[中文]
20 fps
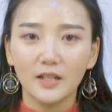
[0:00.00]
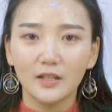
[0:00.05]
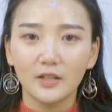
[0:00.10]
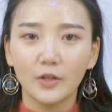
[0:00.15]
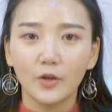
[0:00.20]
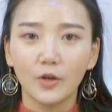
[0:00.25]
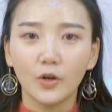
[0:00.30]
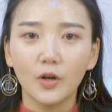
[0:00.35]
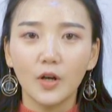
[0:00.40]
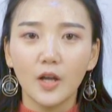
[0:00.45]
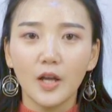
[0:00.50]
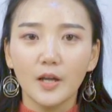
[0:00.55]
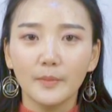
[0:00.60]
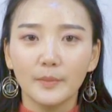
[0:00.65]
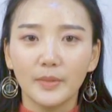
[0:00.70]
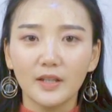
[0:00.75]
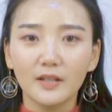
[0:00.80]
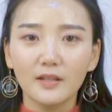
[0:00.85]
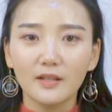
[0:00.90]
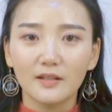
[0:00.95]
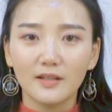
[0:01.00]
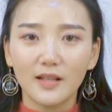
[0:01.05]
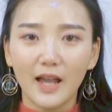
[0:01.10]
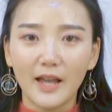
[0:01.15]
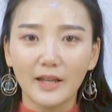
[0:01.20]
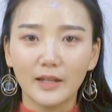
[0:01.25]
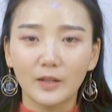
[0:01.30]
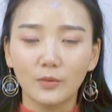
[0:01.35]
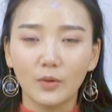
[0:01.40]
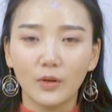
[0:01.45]
六，彼此
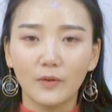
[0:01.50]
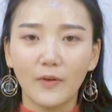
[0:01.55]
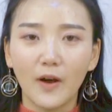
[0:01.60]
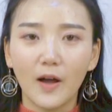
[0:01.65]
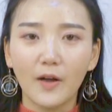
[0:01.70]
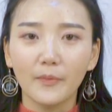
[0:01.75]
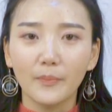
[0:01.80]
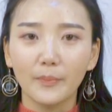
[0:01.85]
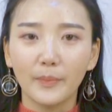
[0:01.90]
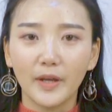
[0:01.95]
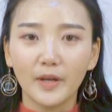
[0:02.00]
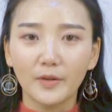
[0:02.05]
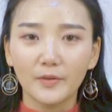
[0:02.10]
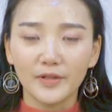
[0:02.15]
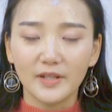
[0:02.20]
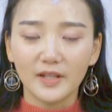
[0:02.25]
猜疑对方，没有